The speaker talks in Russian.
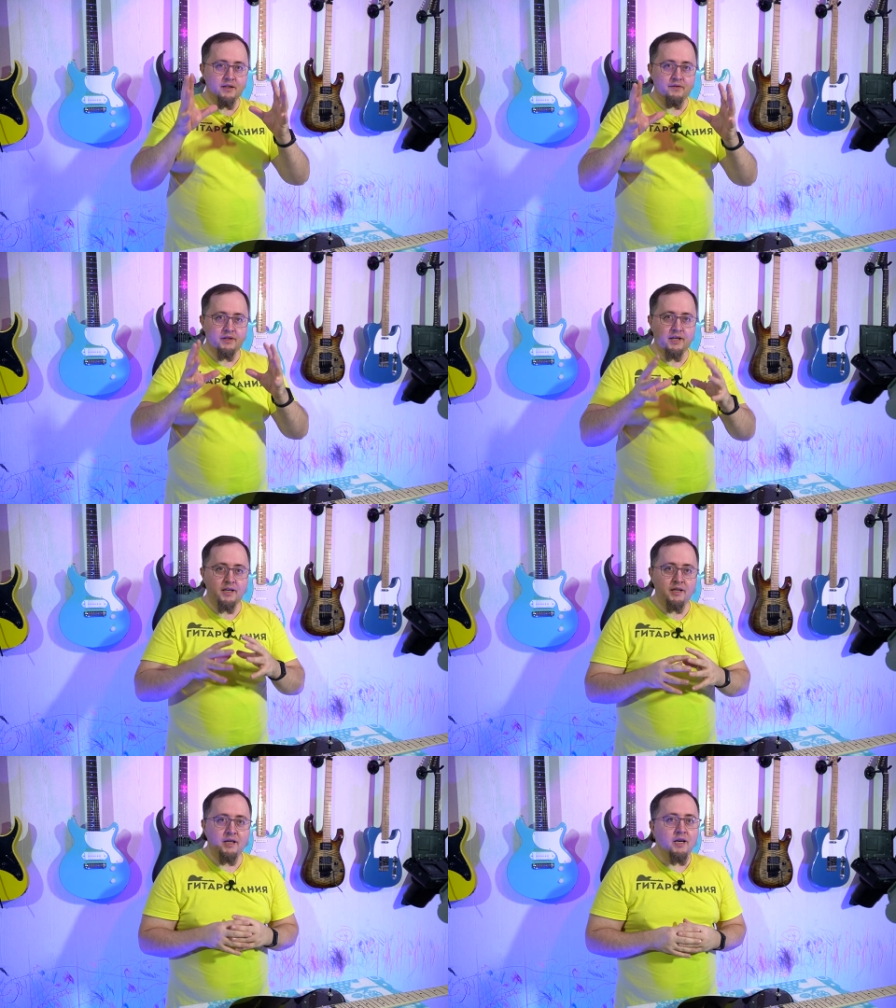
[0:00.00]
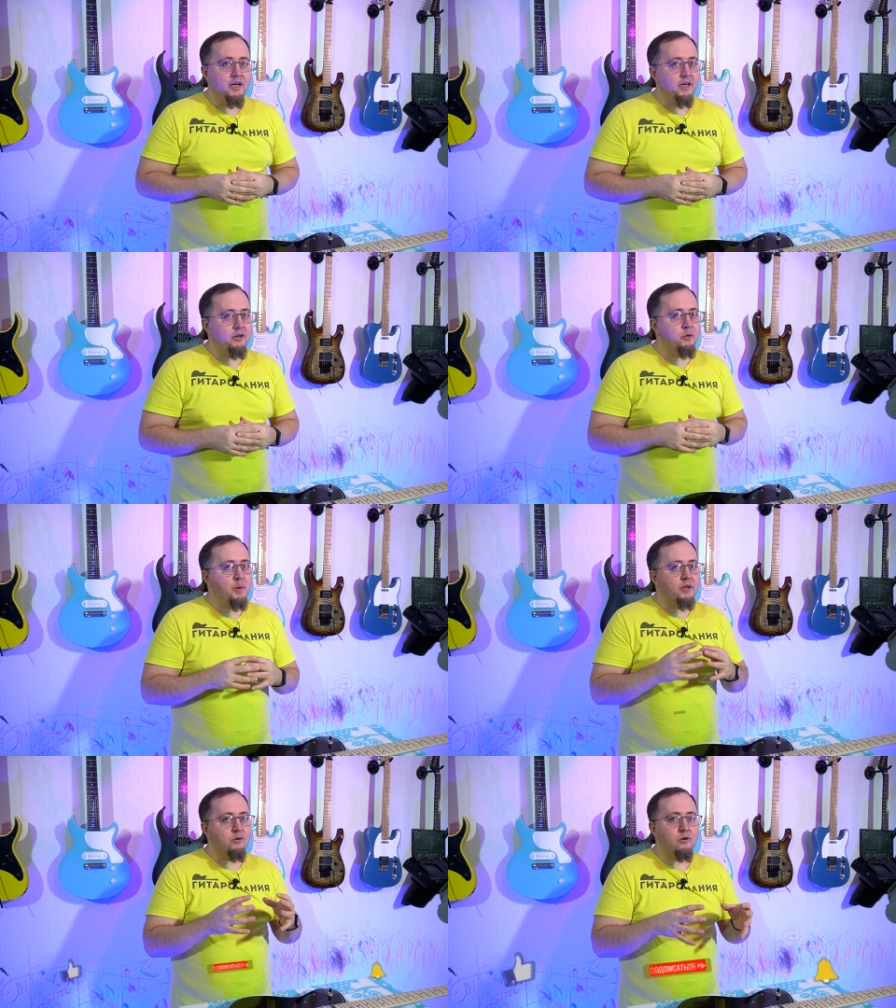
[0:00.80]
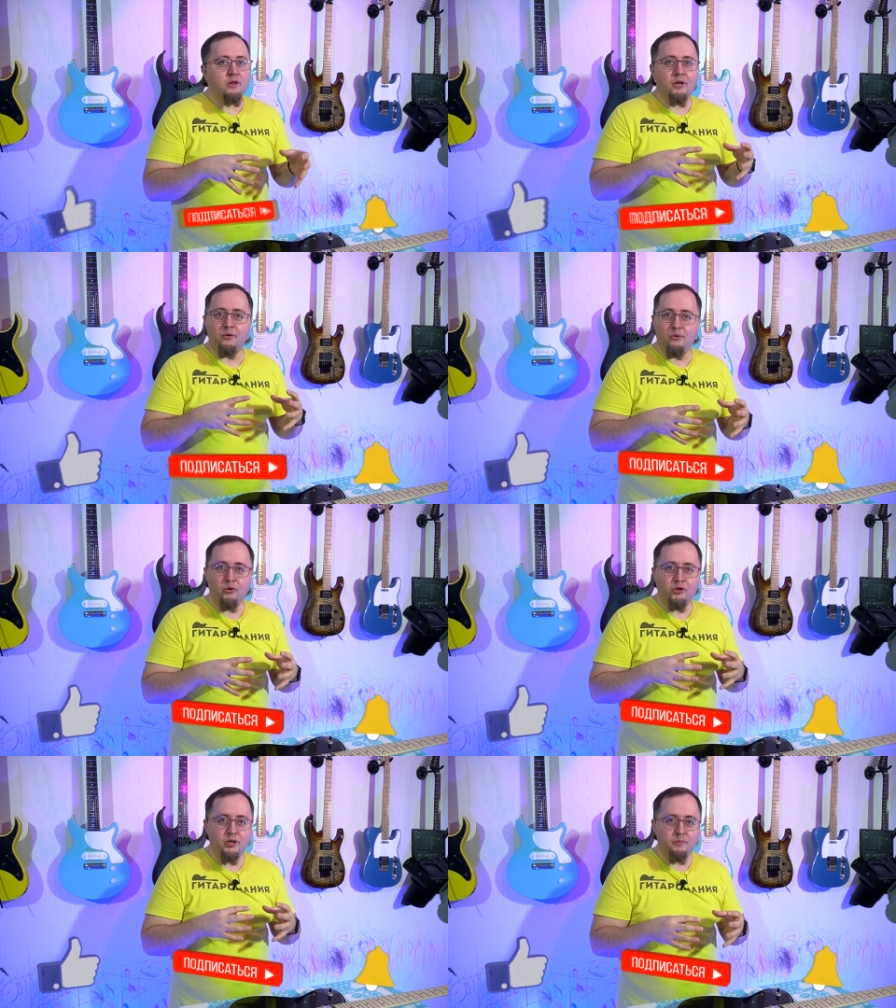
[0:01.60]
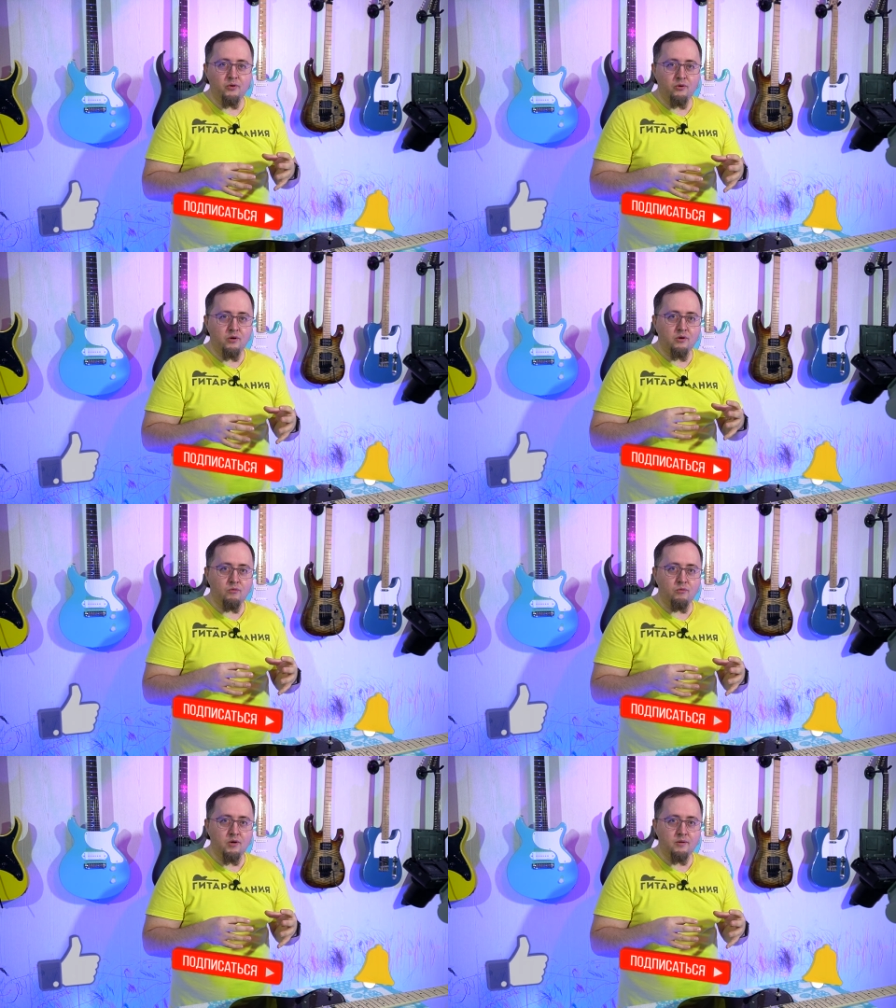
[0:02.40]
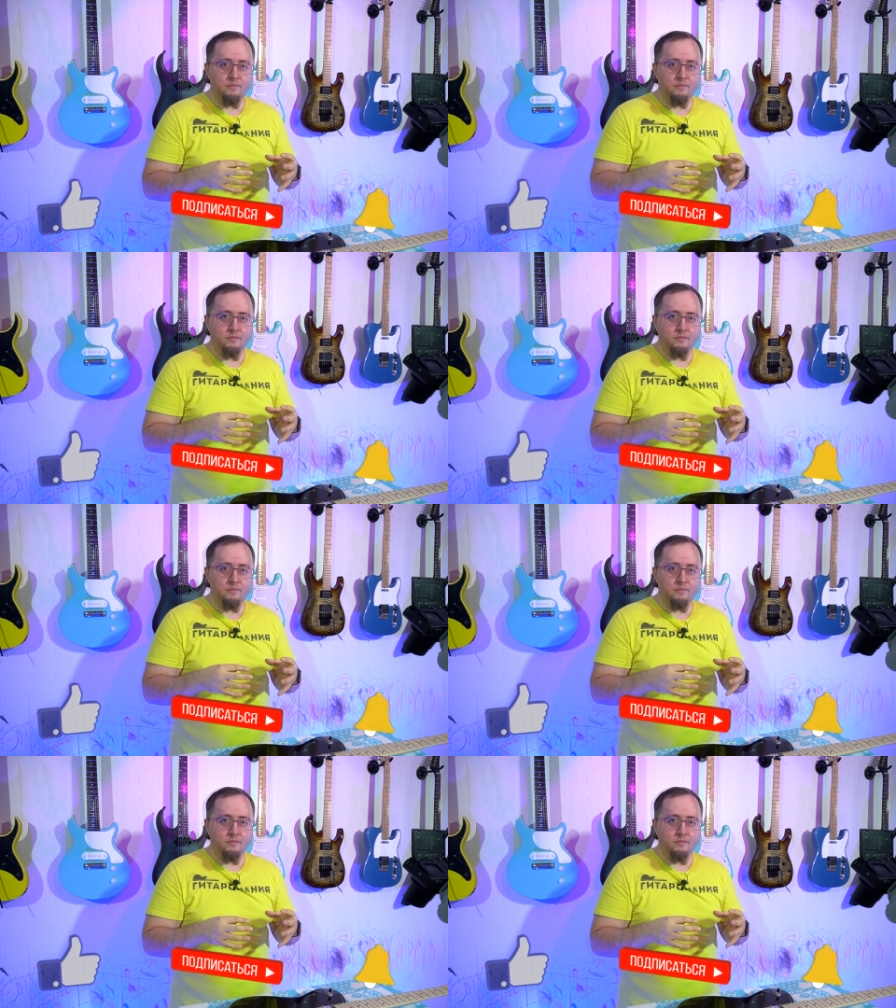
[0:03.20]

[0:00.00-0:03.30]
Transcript: на витрине, и ее потрогало очень много рук.